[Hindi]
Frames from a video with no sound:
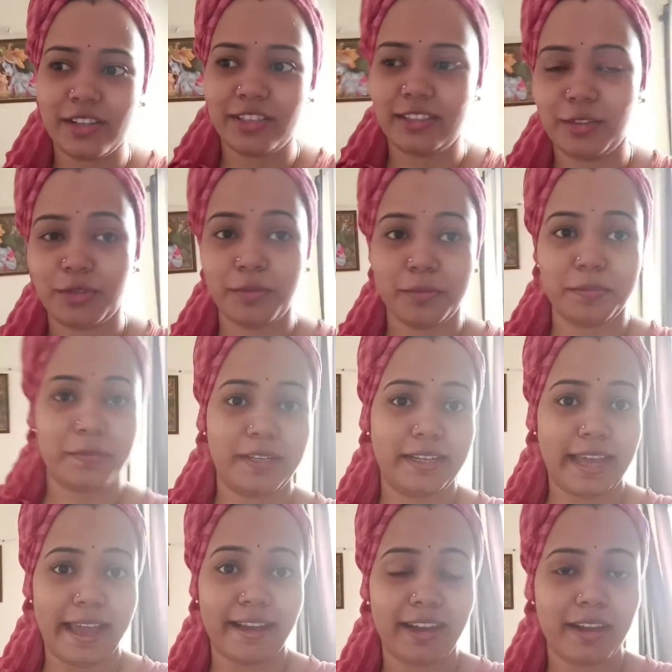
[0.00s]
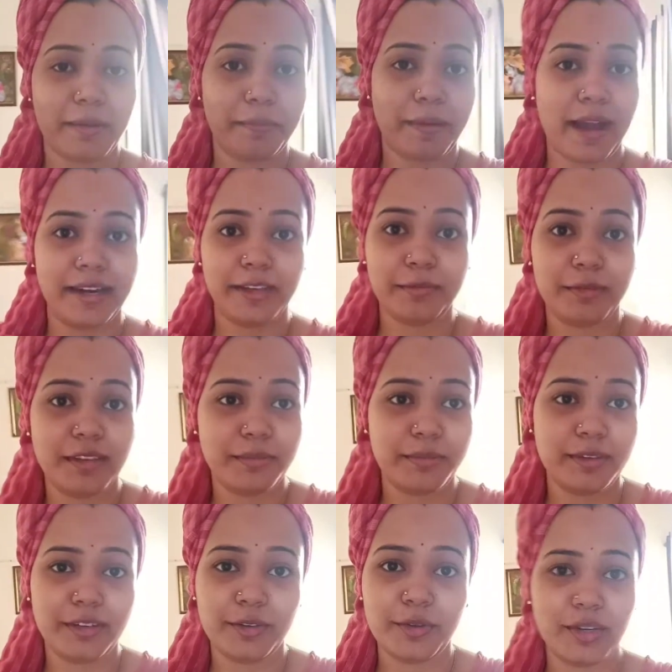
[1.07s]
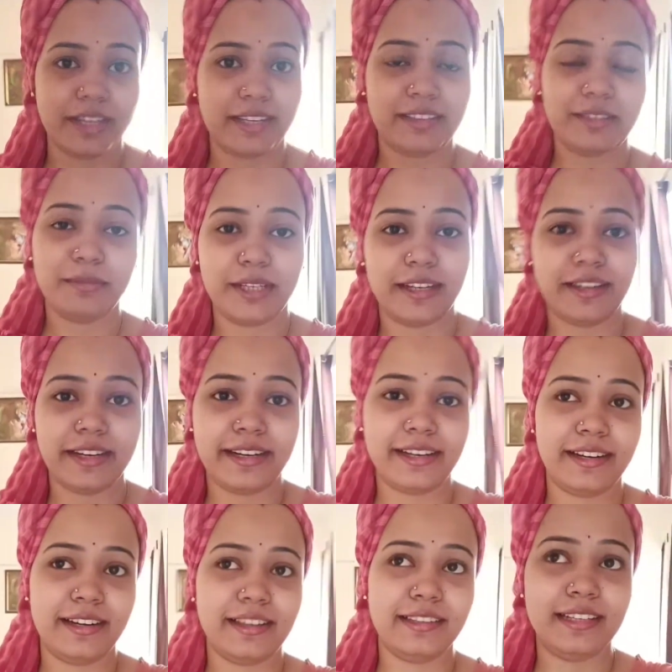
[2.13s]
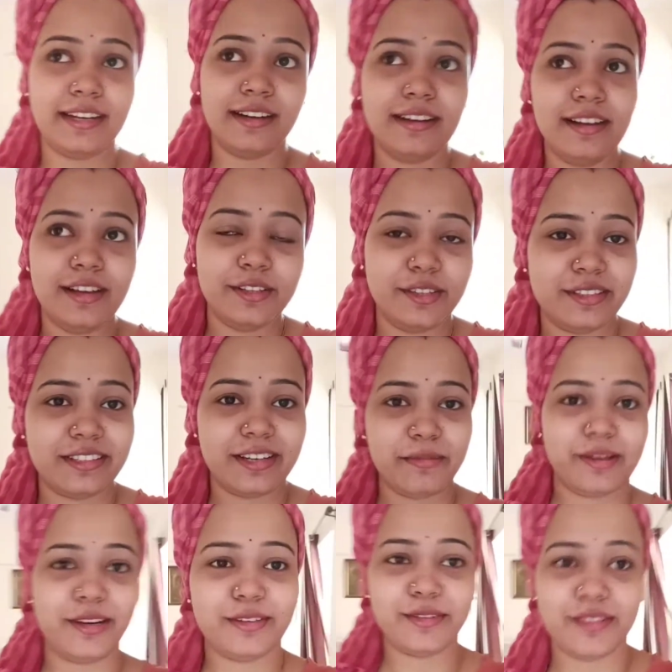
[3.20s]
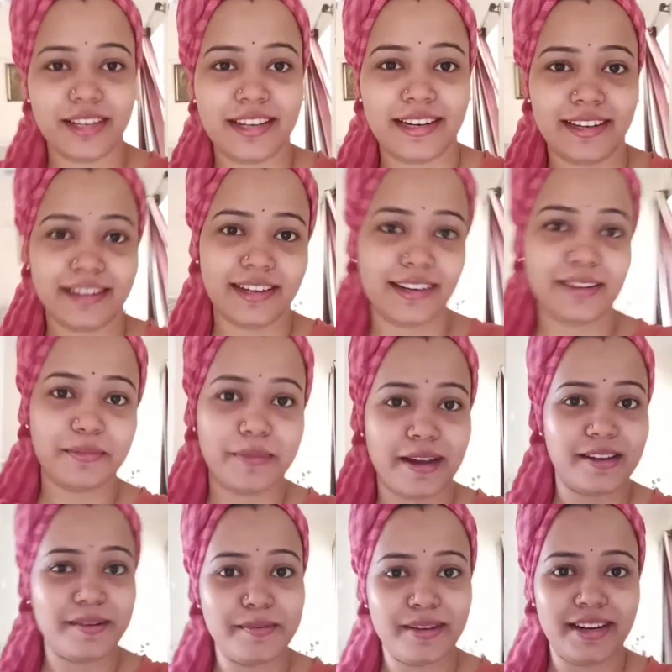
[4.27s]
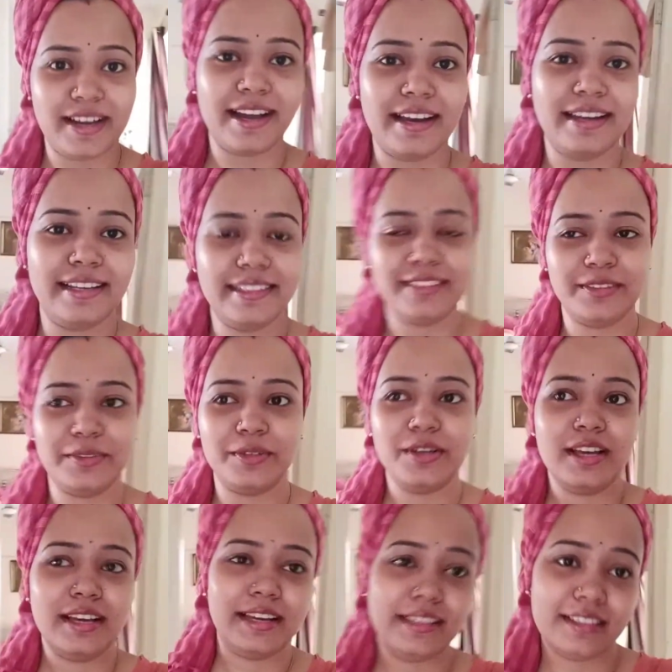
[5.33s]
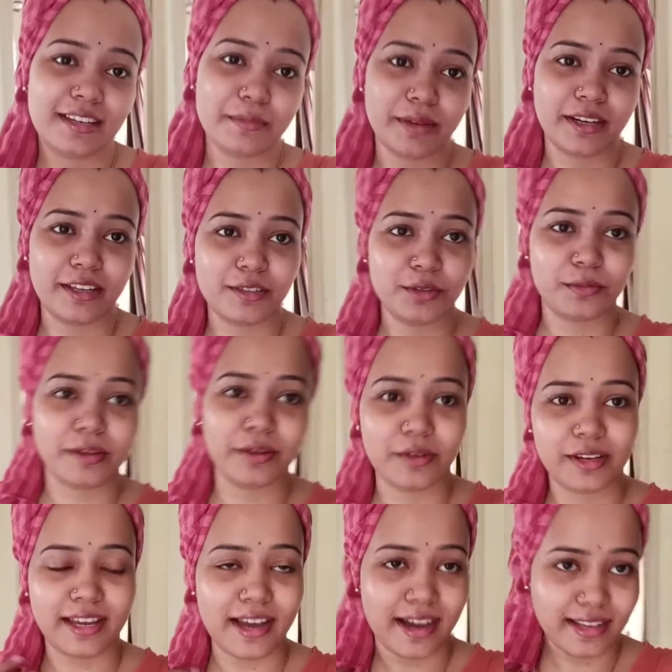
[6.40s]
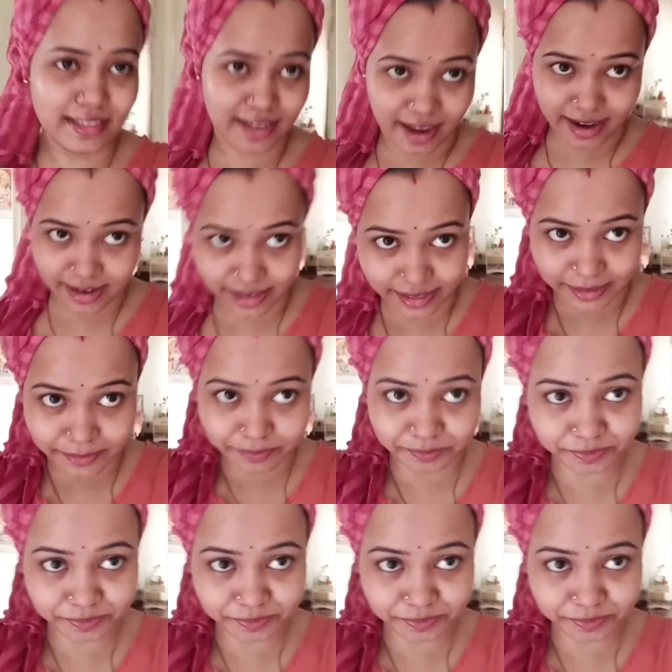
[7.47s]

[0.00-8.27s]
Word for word: तो टैंक का पानी भी बिल्कुल एकदम ठंडा ठंडा था तो इसलिए मैंने सोचा ठंडा ठंडा पानी में नहा लेती हूँ इसलिए मैंने सुबह उठ के आज नहा लिया